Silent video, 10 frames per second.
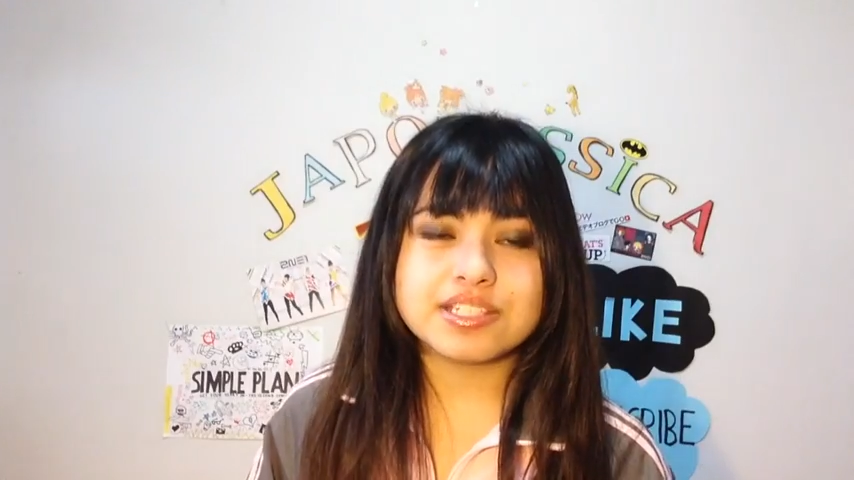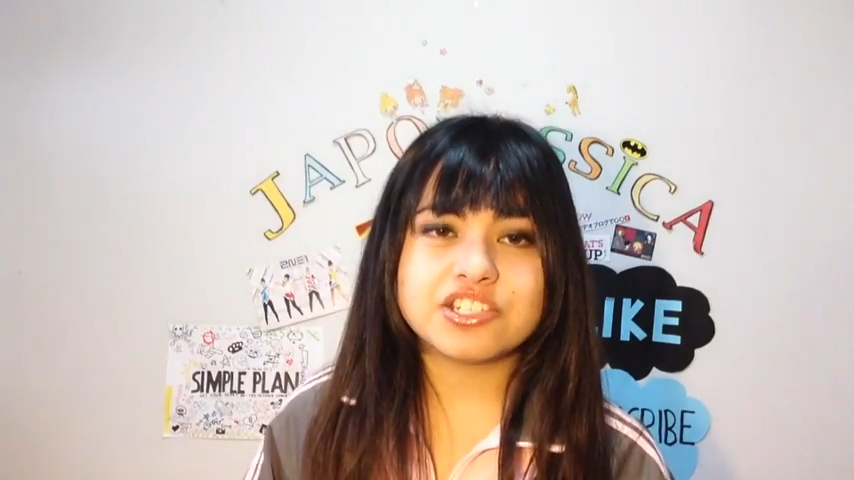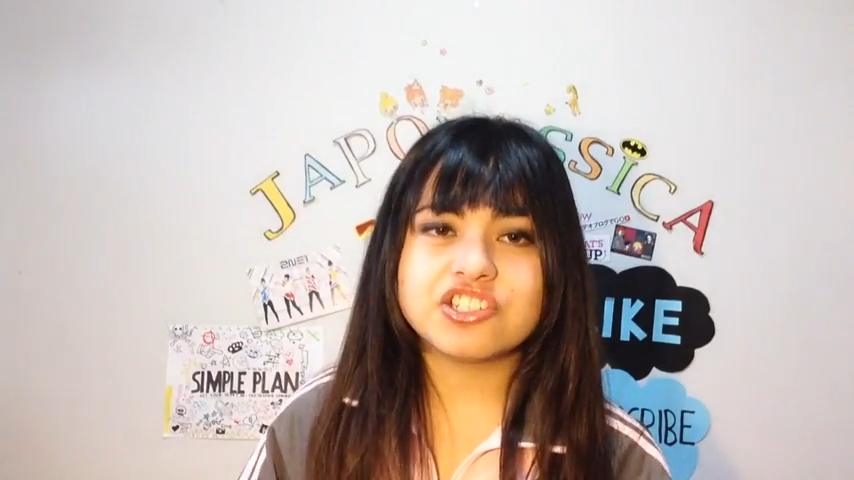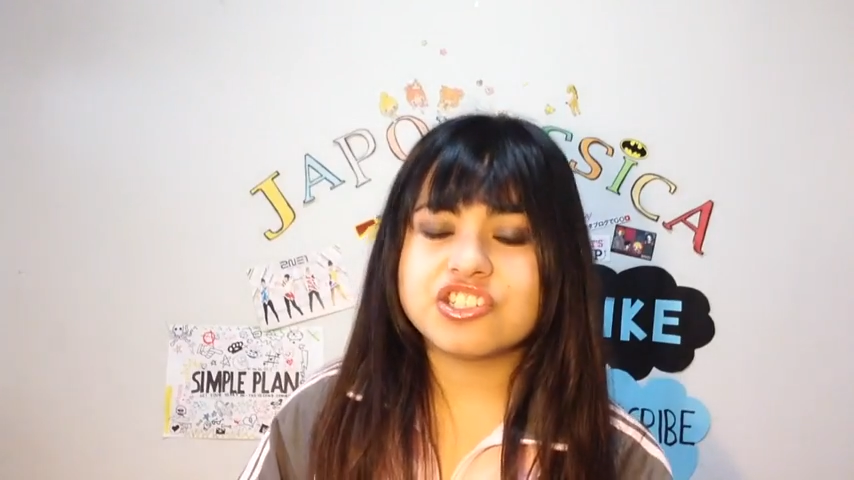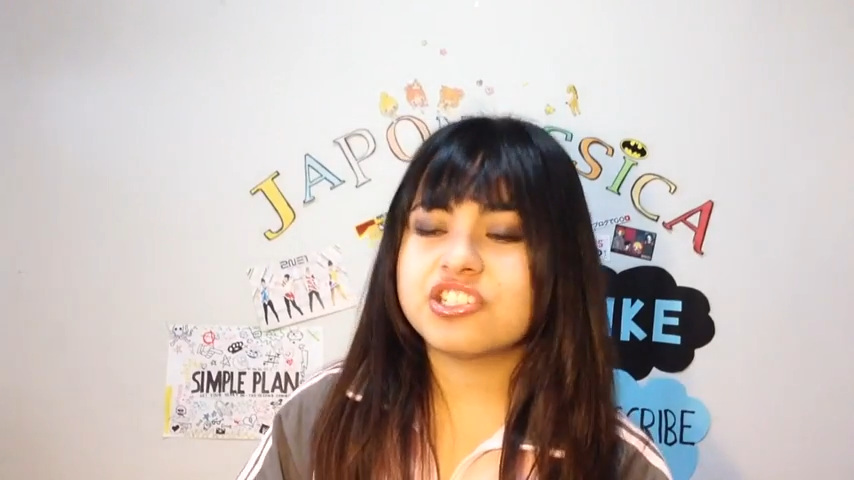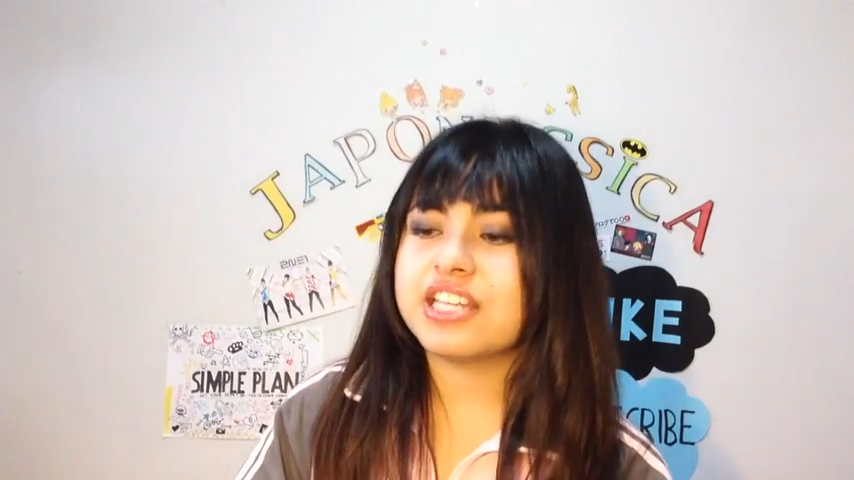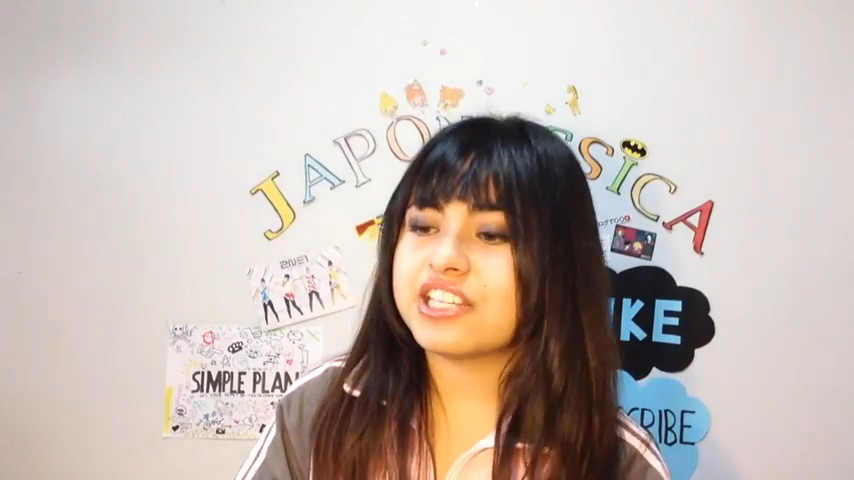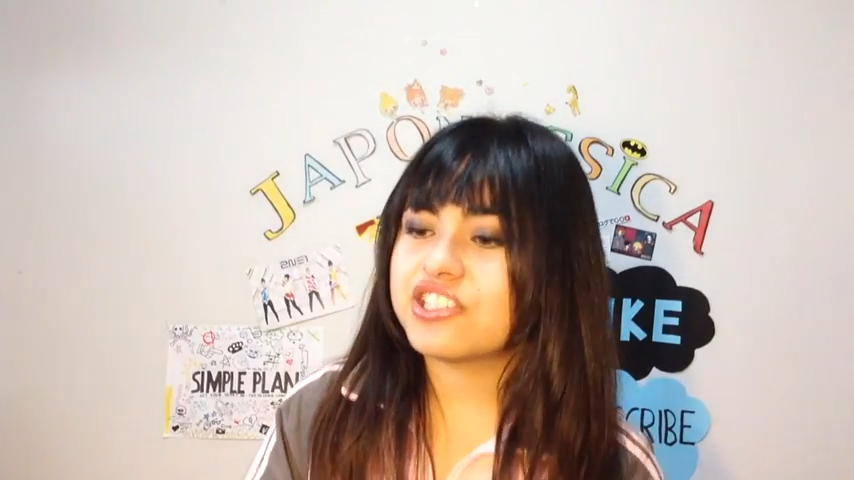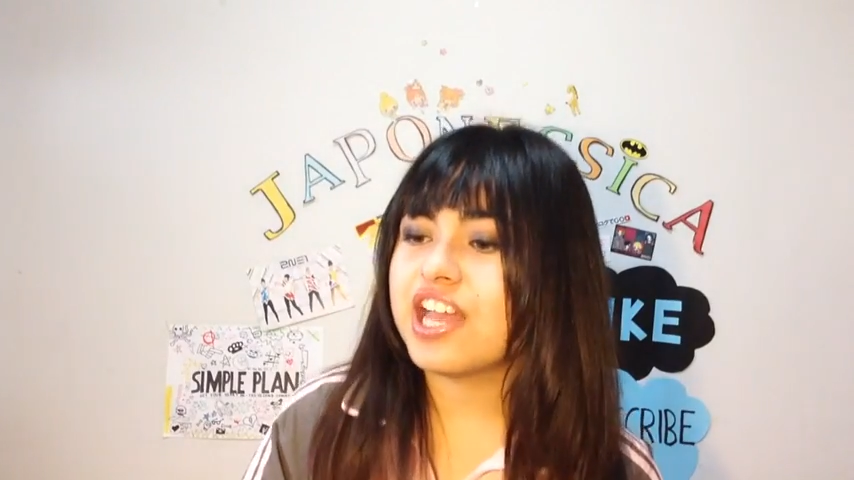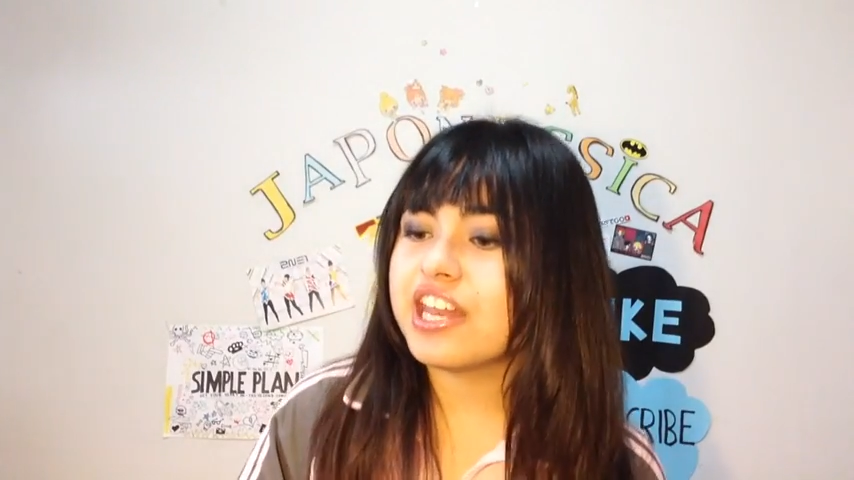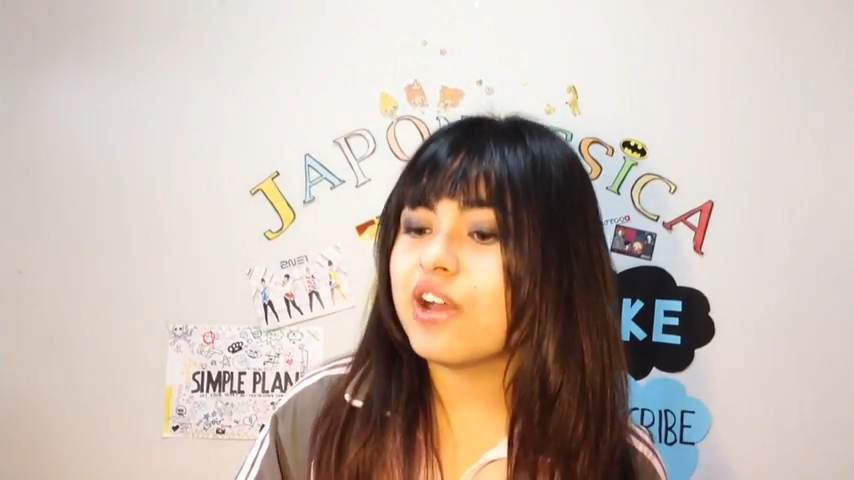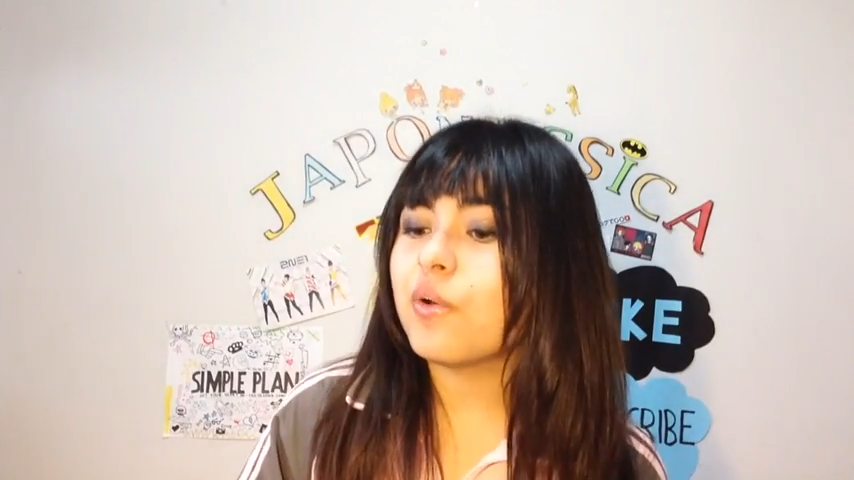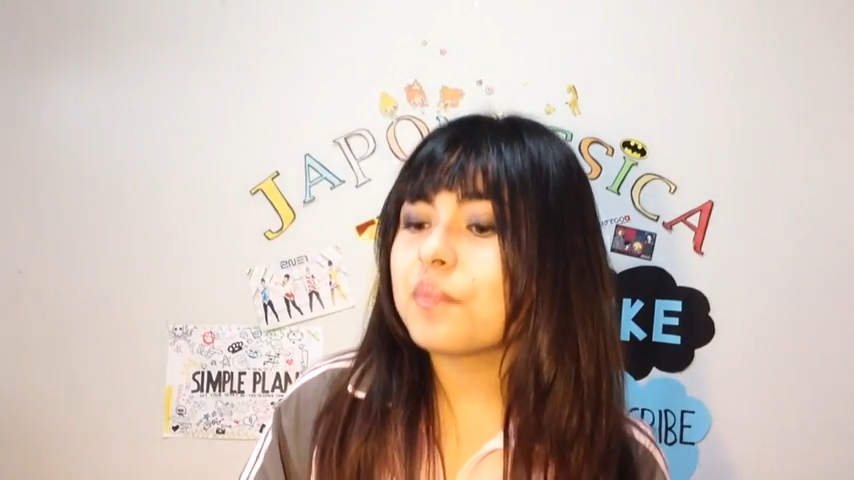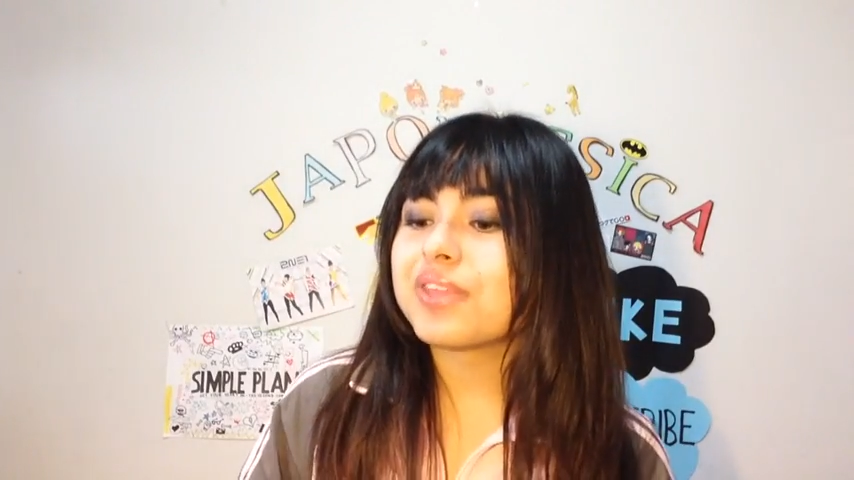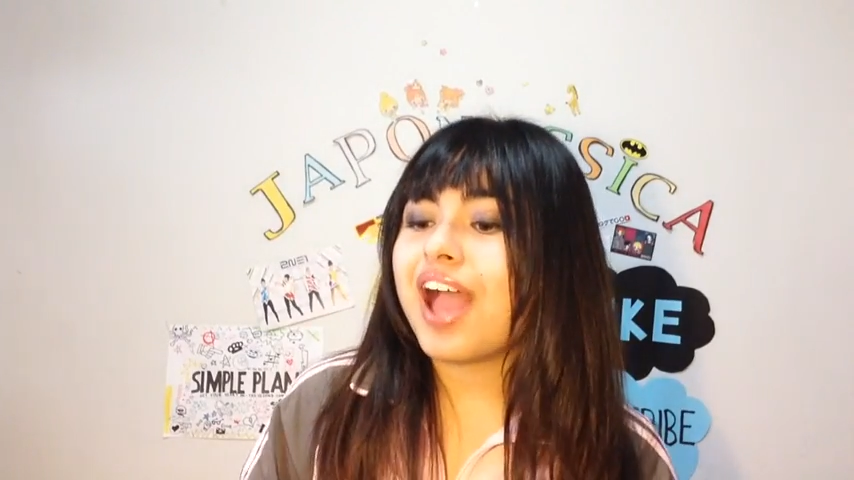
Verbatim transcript: assistir Disney Channel,